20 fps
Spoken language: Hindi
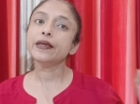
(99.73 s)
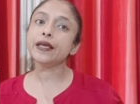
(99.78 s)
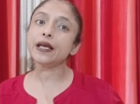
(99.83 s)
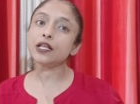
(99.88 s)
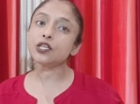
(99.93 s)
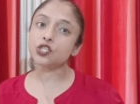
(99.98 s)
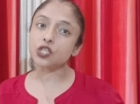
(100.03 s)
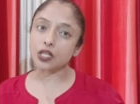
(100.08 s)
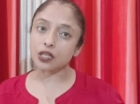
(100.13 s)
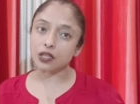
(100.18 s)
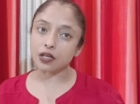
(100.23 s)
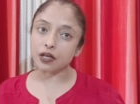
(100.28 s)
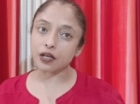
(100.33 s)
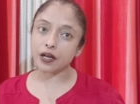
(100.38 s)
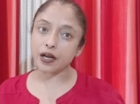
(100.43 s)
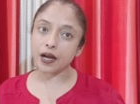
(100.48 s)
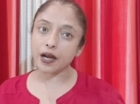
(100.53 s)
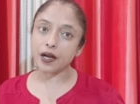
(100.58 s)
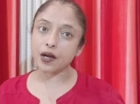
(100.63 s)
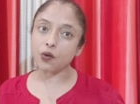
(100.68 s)
या चंद्र
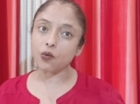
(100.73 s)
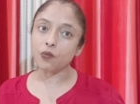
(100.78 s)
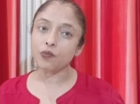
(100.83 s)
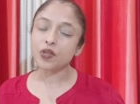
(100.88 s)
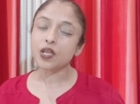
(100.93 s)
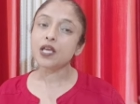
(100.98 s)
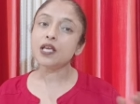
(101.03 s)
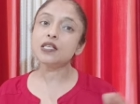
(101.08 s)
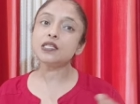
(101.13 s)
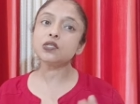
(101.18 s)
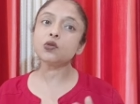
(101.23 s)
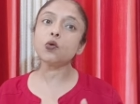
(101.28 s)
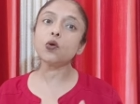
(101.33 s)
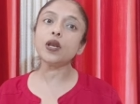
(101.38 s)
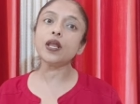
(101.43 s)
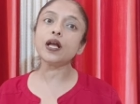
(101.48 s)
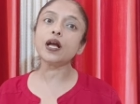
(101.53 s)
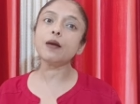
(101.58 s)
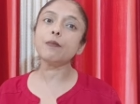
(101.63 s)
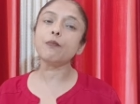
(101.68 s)
ग्रहण हो इसको
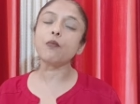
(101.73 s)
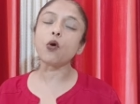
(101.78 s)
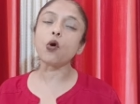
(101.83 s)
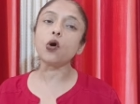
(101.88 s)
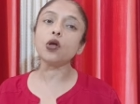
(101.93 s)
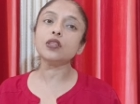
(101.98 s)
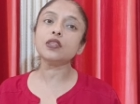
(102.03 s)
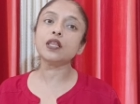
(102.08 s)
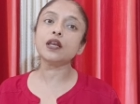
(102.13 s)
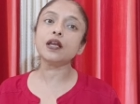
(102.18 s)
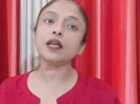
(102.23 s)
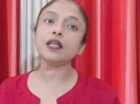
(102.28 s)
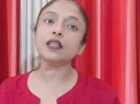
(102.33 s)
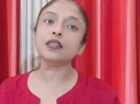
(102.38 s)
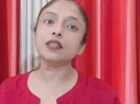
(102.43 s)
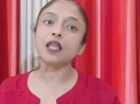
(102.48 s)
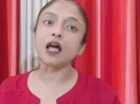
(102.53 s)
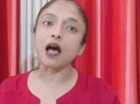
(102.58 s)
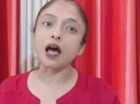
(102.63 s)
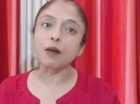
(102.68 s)
लेकर बहुत तरह की
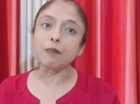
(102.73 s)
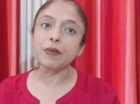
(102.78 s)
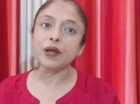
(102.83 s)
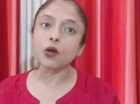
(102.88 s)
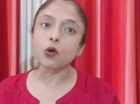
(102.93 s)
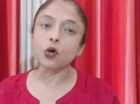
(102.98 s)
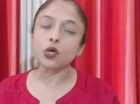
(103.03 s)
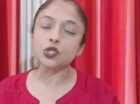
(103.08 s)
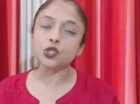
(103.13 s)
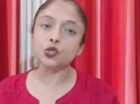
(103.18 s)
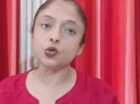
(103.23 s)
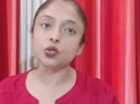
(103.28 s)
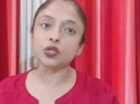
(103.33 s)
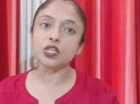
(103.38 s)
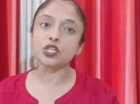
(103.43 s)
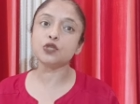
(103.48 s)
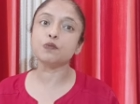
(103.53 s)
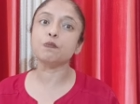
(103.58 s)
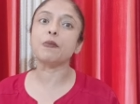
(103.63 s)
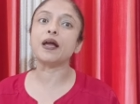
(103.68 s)
धार्मिक और
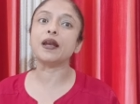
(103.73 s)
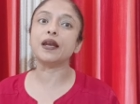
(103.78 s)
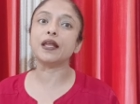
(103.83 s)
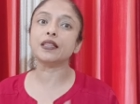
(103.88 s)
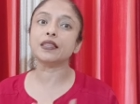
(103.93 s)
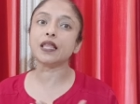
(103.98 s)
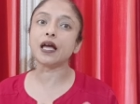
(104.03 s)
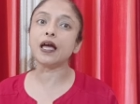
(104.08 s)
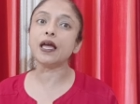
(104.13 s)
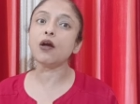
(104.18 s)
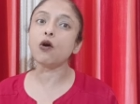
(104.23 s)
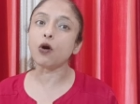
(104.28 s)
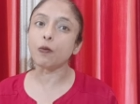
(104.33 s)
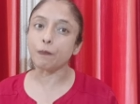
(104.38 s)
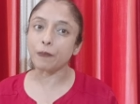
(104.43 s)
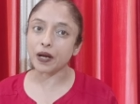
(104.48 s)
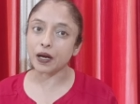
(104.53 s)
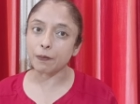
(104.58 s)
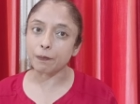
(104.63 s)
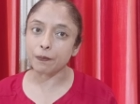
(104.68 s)
ज्योतिष मान्यताएं और
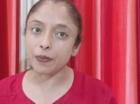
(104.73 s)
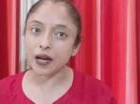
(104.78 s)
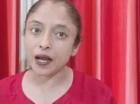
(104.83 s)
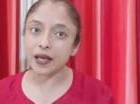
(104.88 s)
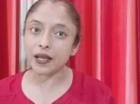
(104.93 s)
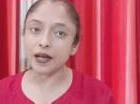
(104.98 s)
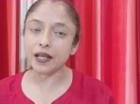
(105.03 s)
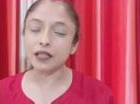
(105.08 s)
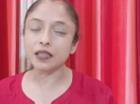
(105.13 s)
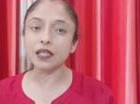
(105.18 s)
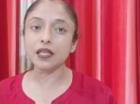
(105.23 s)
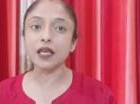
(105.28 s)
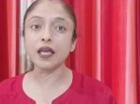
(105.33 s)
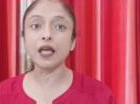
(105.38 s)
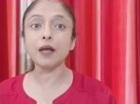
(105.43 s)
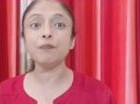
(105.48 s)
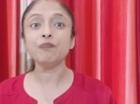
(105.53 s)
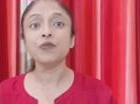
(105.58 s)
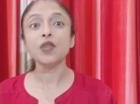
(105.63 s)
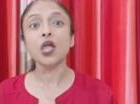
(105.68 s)
परंपराएं रहती
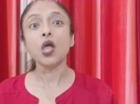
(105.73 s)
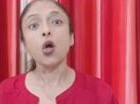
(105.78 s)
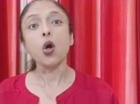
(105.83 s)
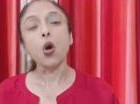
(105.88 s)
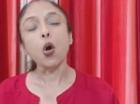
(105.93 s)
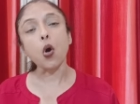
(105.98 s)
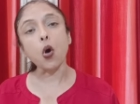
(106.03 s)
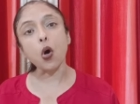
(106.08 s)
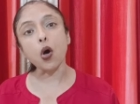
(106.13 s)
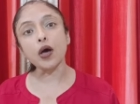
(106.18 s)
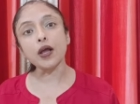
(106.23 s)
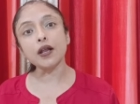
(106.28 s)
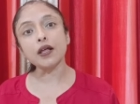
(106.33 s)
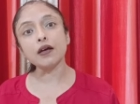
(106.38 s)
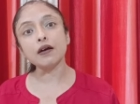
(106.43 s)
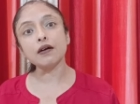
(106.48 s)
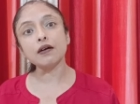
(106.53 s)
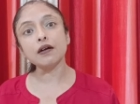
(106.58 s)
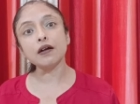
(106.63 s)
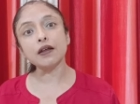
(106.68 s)
है और
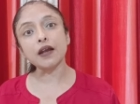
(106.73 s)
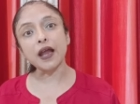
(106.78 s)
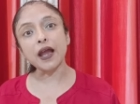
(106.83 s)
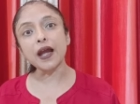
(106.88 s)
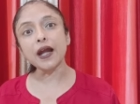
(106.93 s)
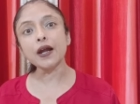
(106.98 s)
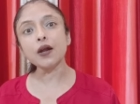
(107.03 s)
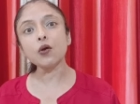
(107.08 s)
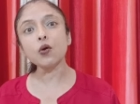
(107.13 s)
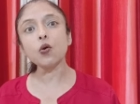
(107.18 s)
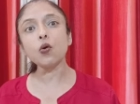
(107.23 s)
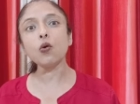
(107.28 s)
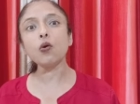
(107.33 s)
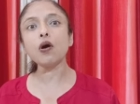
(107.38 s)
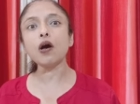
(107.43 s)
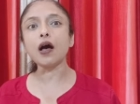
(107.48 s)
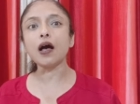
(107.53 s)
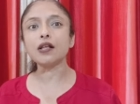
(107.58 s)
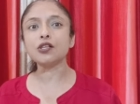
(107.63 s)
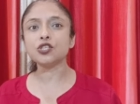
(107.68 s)
ग्रहण को
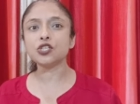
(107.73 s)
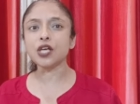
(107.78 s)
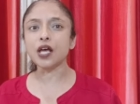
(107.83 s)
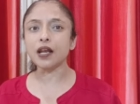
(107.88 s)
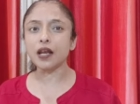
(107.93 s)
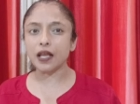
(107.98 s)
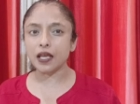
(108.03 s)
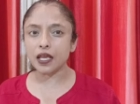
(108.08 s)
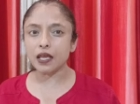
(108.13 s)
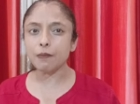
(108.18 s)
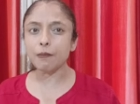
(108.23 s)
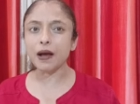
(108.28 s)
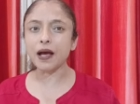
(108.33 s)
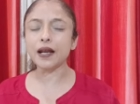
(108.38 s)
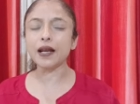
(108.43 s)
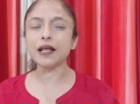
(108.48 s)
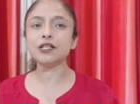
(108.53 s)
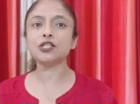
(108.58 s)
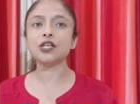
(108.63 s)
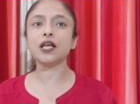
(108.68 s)
अच्छा नहीं
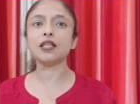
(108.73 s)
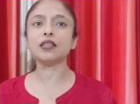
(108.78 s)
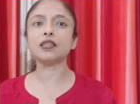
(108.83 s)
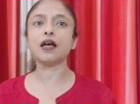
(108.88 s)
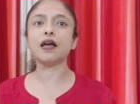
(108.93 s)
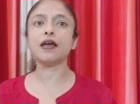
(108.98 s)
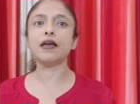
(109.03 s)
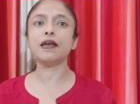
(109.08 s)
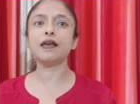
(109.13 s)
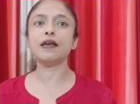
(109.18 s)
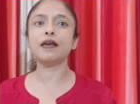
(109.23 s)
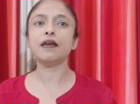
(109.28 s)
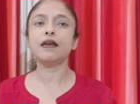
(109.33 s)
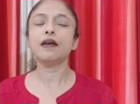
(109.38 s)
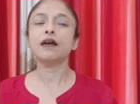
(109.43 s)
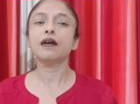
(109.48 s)
माना जाता है